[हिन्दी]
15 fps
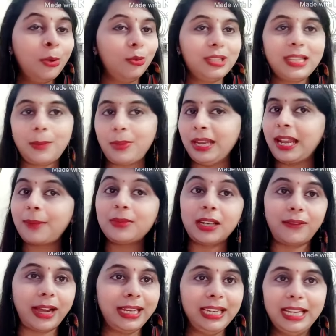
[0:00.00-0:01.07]
उससे पहले आप
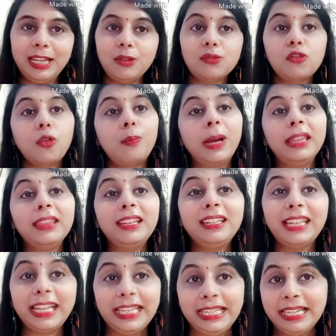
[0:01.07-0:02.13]
दवाई लेके उसको बंद
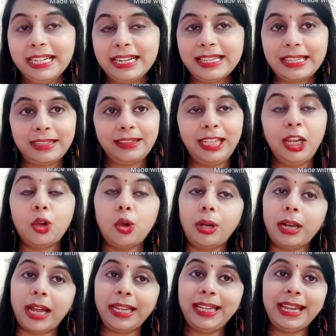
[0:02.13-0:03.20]
नहीं कर सकते और
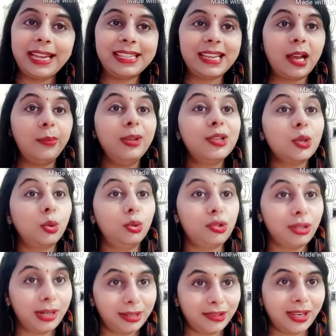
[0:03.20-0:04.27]
ना ही ऐसा हमें
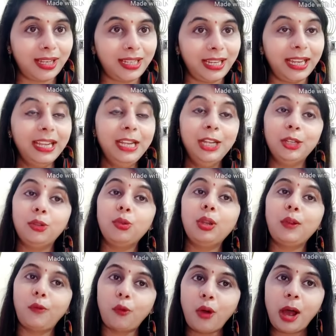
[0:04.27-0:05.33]
सोचना चाहिए
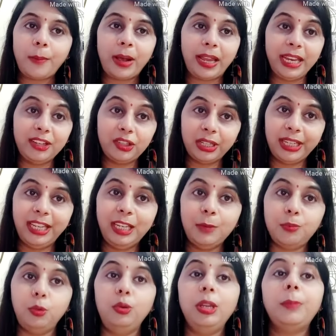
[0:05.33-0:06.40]
क्योंकि वो हमारे शरीर की
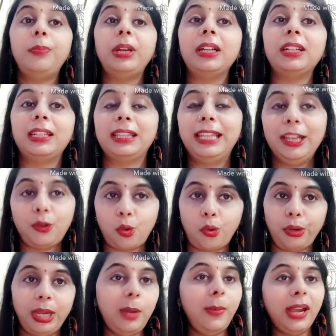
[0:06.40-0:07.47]
पूरी प्रकृति
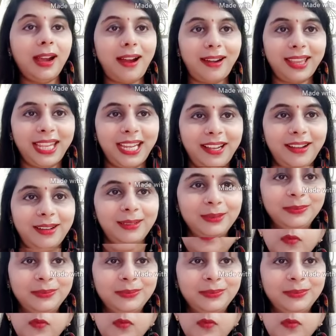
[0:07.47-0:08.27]
को ही बिगाड़ देगा